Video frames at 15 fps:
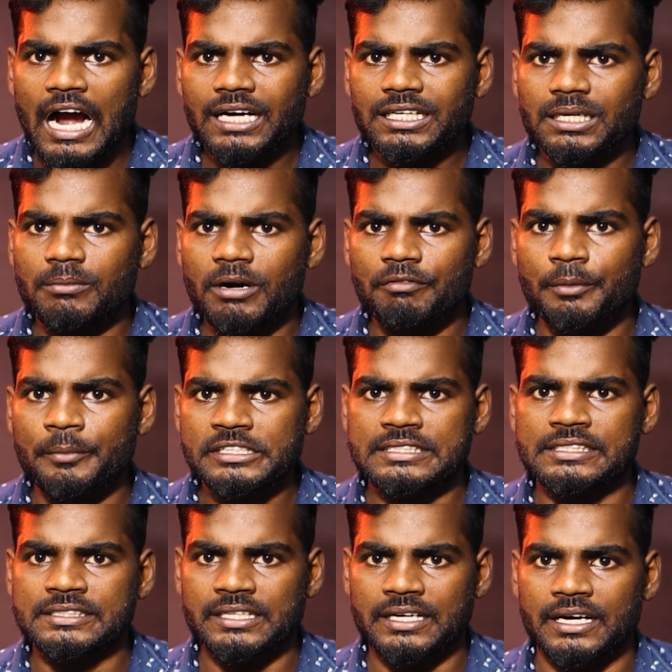காட்டமா
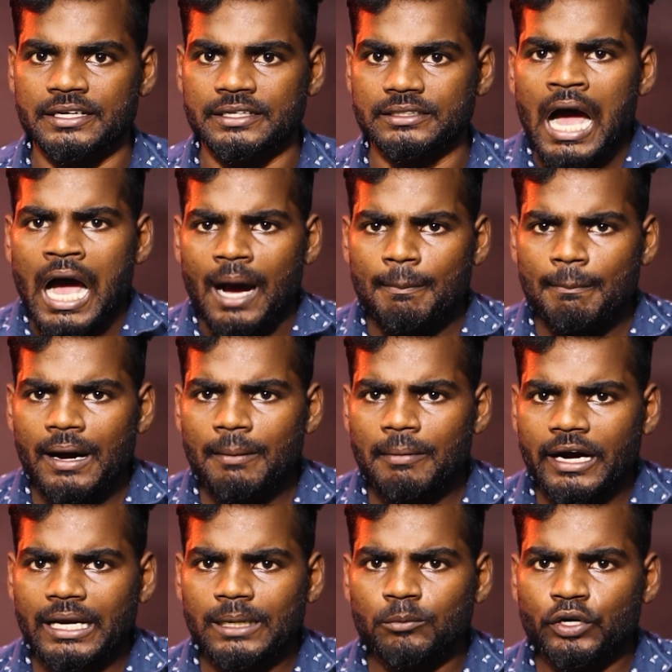விமர்சிச்சிருக்காரு அம்மா
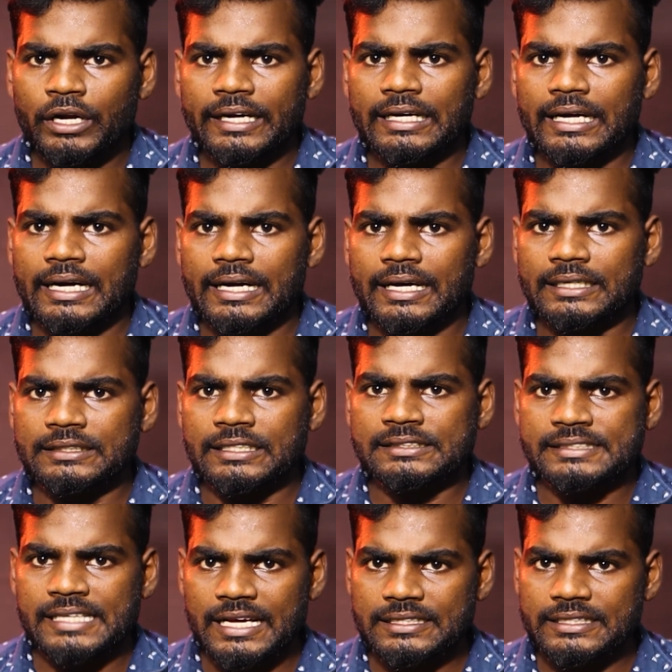மக்கள் முன்னேற்ற கழகத்தை
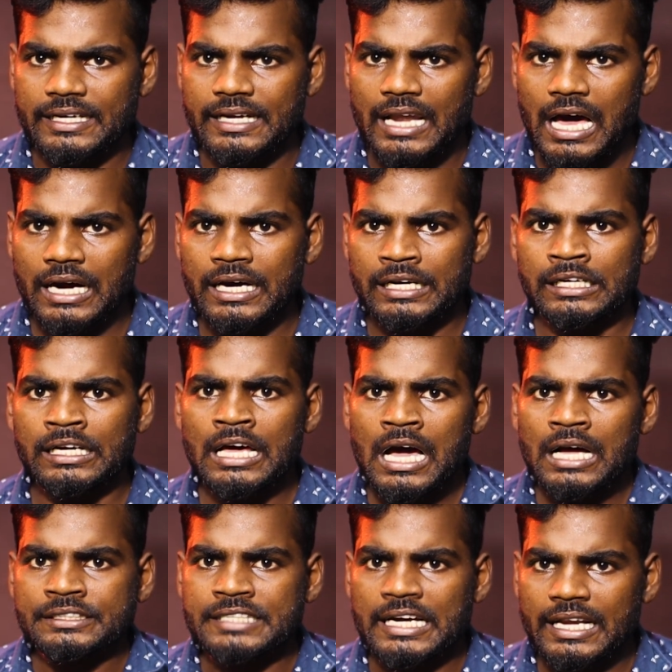சேர்ந்த நாங்கள்
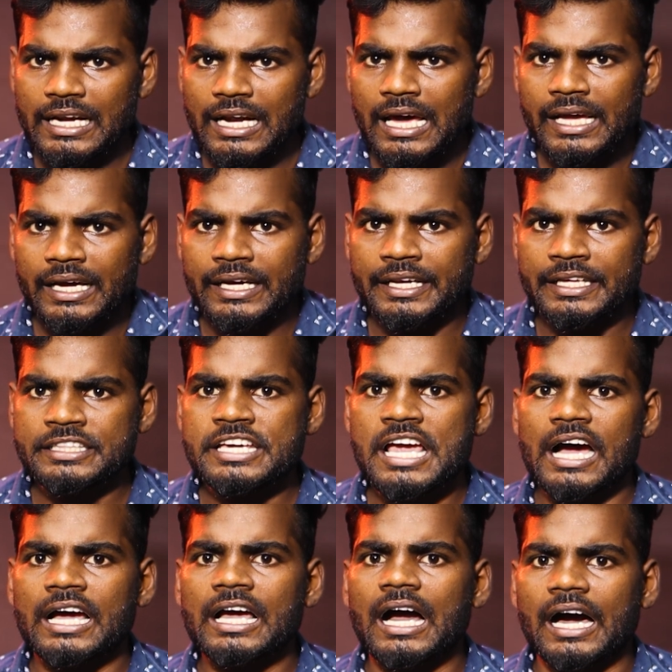ஜனநாயக
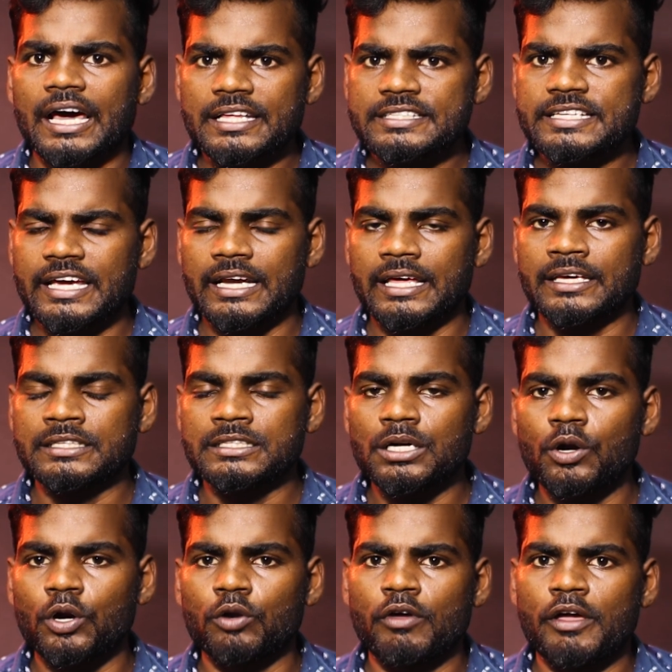ரீதியாக அரசியலை
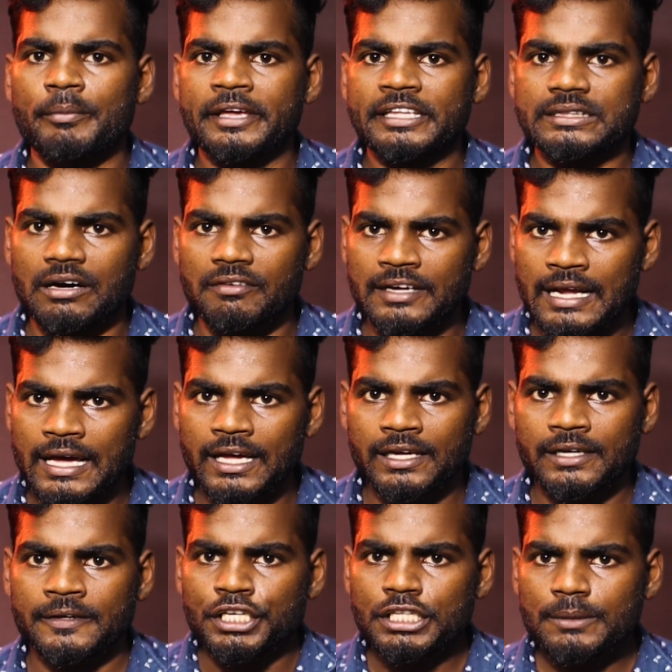எதிர்கொள்வோமே தவிர
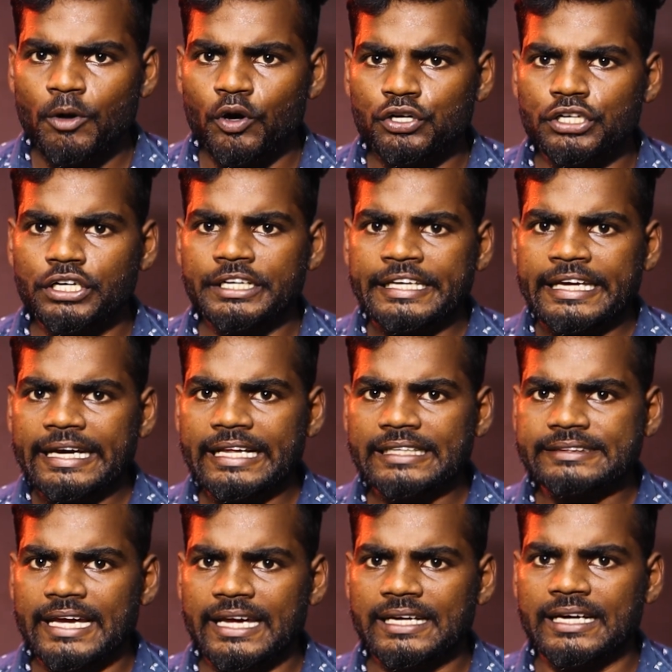இதுபோன்று ஈன
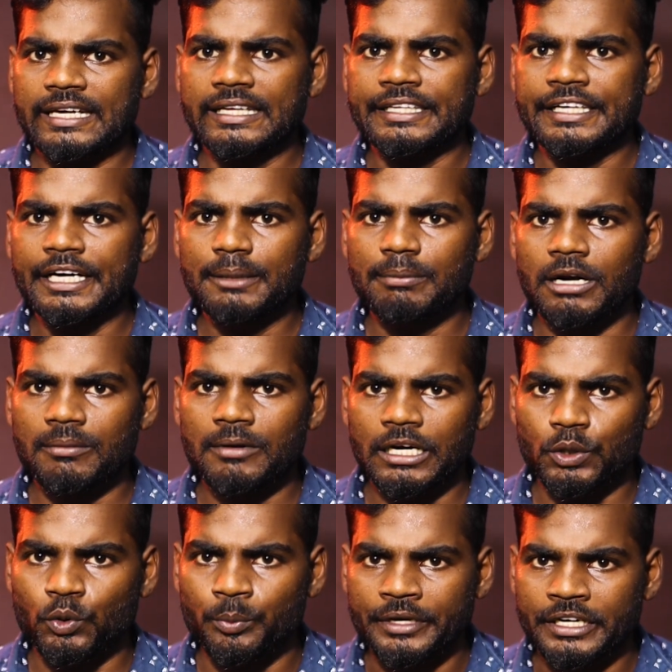செயல்களில் ஈடுபட
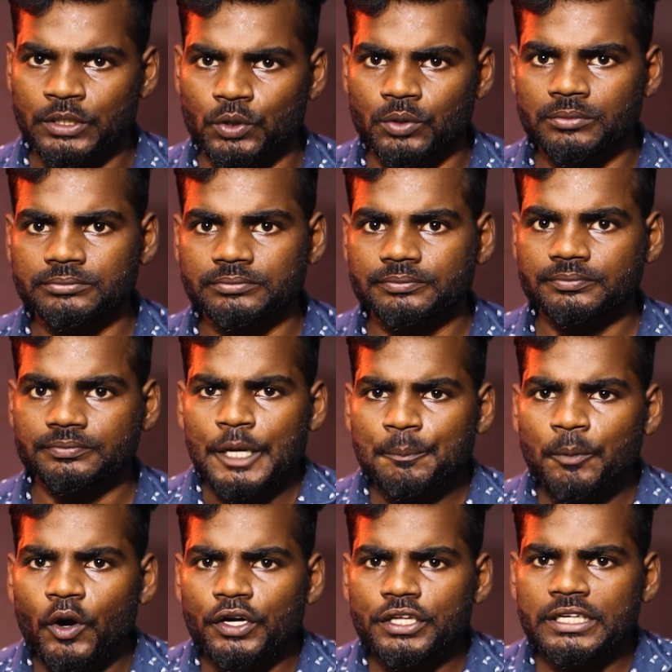மாட்டோம் என்றும்
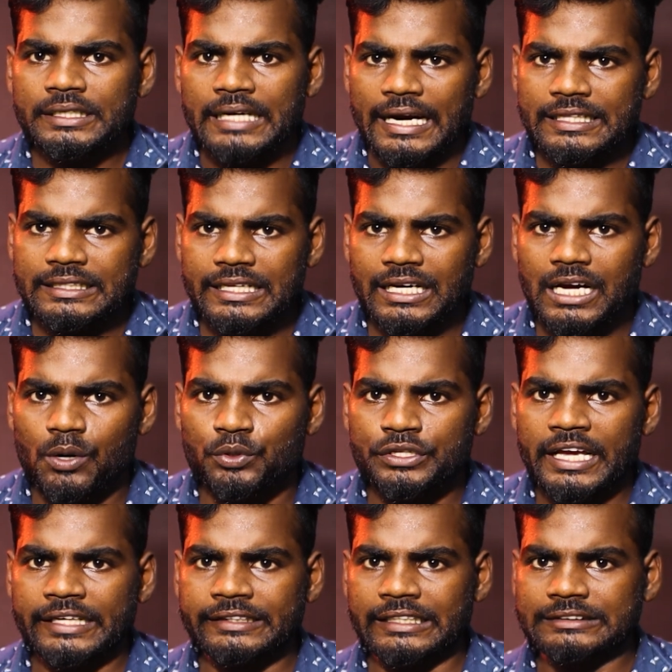தற்பொழுது
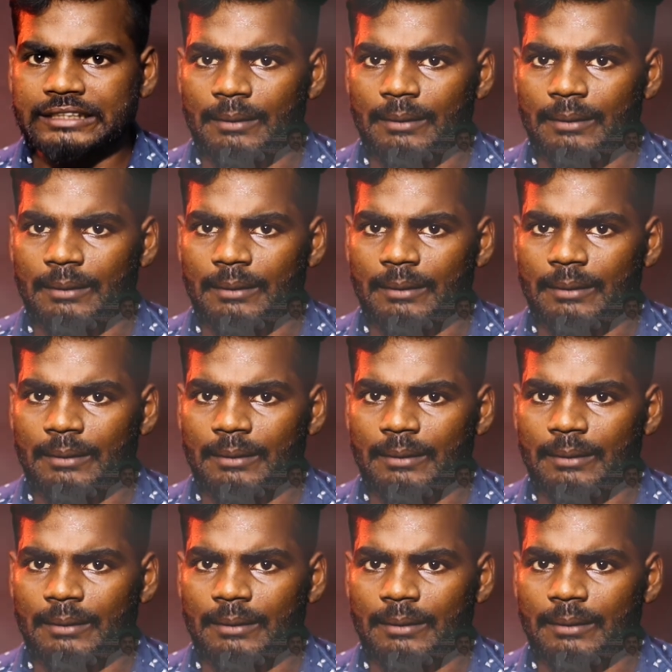நடந்திருக்கக்கூடிய இந்த